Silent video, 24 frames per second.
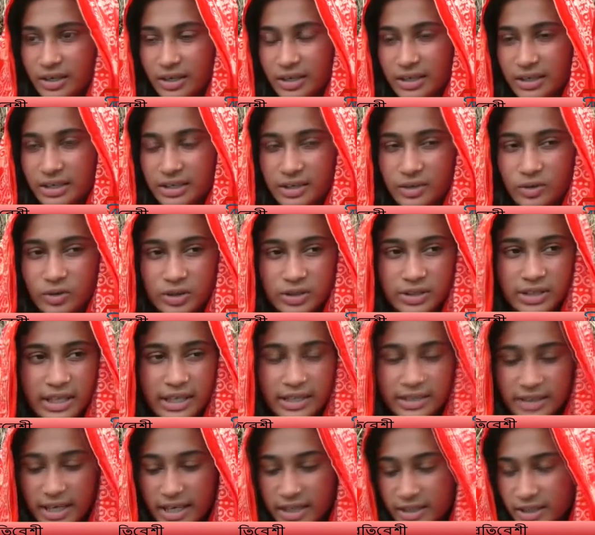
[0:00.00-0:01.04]
আর ওদের
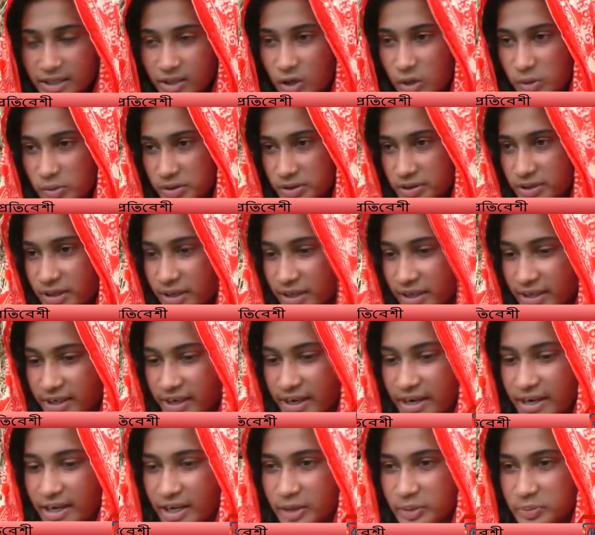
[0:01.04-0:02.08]
যে আর্থিক অবস্থা অনেক
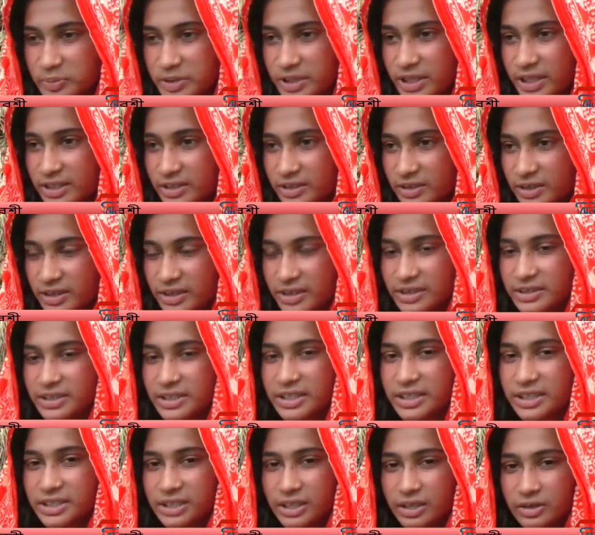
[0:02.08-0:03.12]
খারাপ সেই জন্য
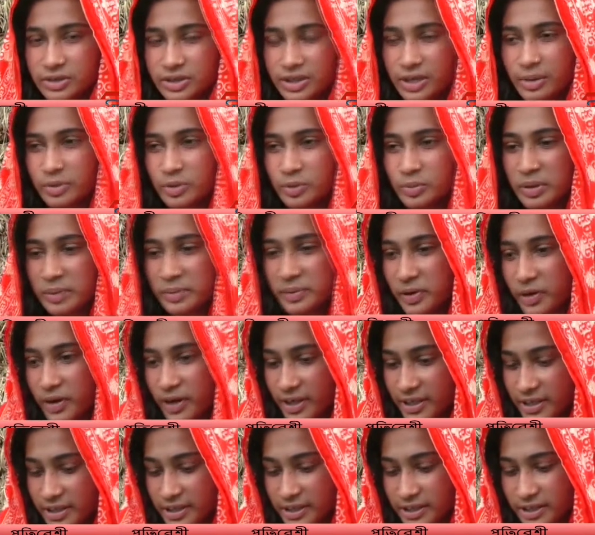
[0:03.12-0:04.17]
চিকিৎসাও সেমনভাবে
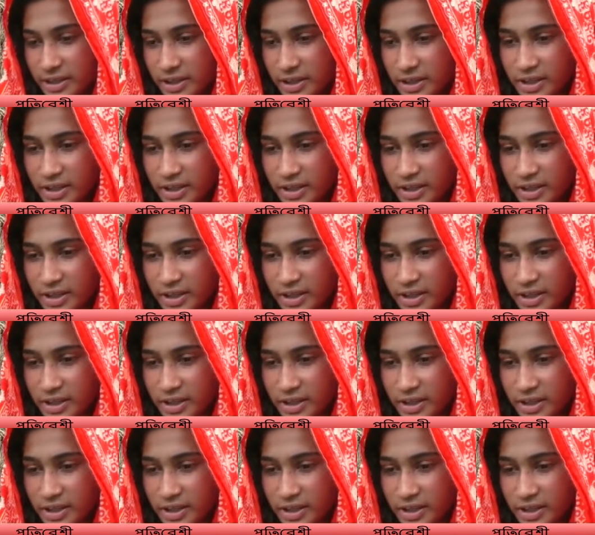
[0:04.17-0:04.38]
হয়নি